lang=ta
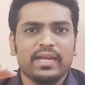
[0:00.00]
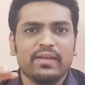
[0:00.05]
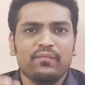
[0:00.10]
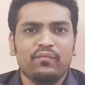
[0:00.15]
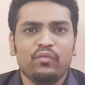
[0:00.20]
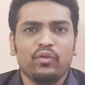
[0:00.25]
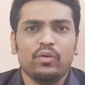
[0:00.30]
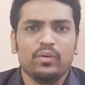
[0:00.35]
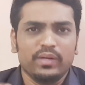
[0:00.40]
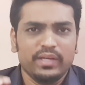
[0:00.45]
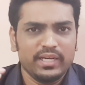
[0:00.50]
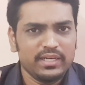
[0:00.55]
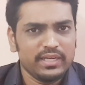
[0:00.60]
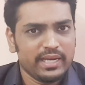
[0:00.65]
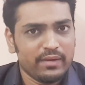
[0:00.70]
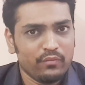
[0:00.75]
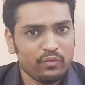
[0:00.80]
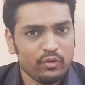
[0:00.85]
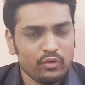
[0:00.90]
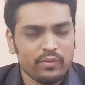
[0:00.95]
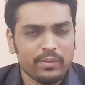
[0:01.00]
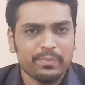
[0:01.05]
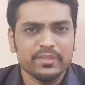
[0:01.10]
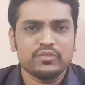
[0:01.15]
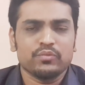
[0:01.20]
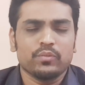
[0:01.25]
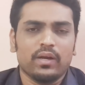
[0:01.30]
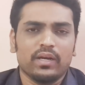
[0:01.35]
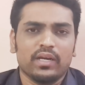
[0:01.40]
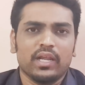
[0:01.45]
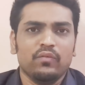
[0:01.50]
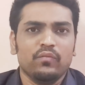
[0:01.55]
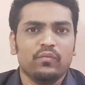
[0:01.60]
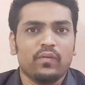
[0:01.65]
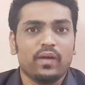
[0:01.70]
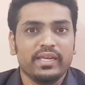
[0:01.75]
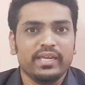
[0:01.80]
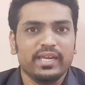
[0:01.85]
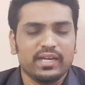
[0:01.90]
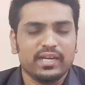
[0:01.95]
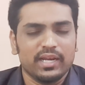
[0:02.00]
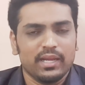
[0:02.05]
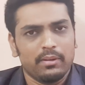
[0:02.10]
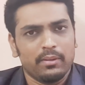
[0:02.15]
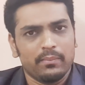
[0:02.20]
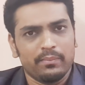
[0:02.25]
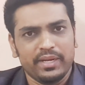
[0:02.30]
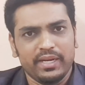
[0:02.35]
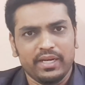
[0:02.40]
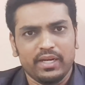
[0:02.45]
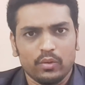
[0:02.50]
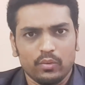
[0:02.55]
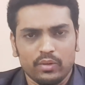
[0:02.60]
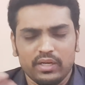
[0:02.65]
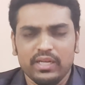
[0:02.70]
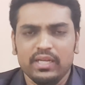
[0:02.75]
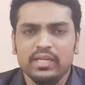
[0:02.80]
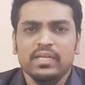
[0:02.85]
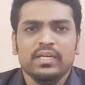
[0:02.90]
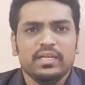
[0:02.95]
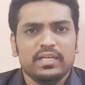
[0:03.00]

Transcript: எவ்வளோ டீல் எவ்வளோ வெப்பன்ஸ் வாங்கினாலும் வாங்கிக்கலாம் அப்படின்ற ஒரு